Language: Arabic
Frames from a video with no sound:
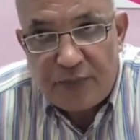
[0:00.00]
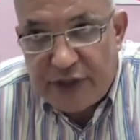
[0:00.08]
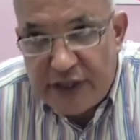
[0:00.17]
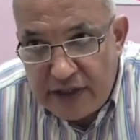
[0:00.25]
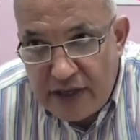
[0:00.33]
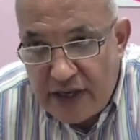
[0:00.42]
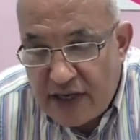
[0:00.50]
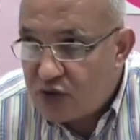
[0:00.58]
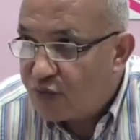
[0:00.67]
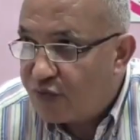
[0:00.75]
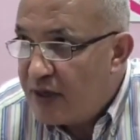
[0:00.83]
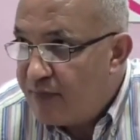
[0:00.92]
بين
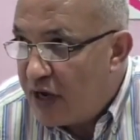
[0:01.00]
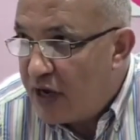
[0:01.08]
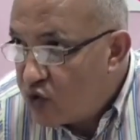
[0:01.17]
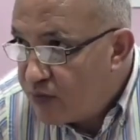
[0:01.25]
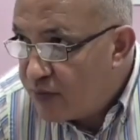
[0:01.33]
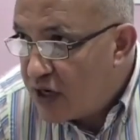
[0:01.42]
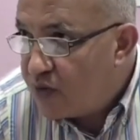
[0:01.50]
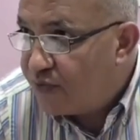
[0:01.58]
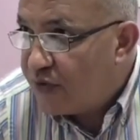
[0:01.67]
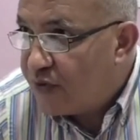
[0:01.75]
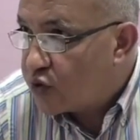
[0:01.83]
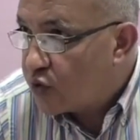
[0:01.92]
الناس وفيه المعلومه
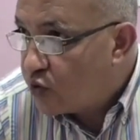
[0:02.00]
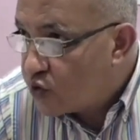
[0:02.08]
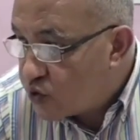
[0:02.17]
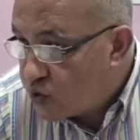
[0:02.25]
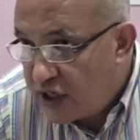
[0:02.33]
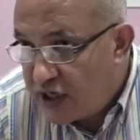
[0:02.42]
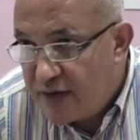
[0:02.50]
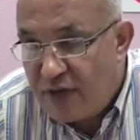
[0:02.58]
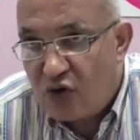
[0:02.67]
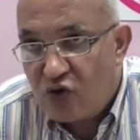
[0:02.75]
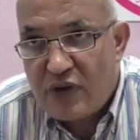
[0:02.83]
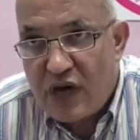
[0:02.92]
وفيه الوصول الى
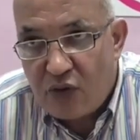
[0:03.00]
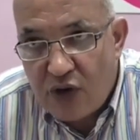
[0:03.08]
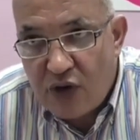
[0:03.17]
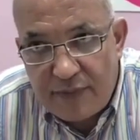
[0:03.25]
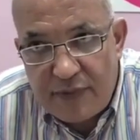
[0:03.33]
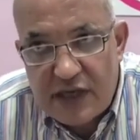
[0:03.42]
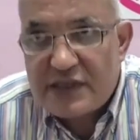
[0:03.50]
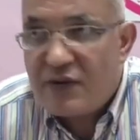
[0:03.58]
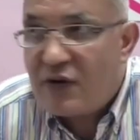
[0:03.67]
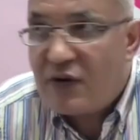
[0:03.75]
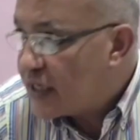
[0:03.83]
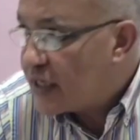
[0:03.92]
المعلومه والخبر
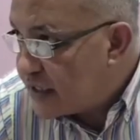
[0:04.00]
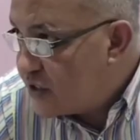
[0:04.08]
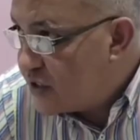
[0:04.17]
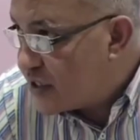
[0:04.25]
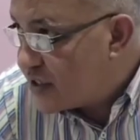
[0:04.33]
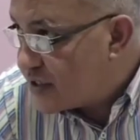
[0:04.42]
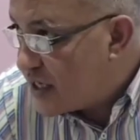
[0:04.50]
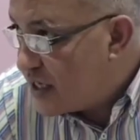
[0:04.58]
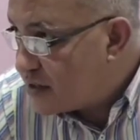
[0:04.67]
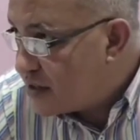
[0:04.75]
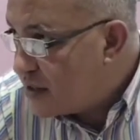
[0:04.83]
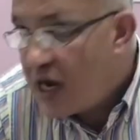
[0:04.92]
سواء كانت
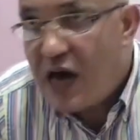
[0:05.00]
انجازات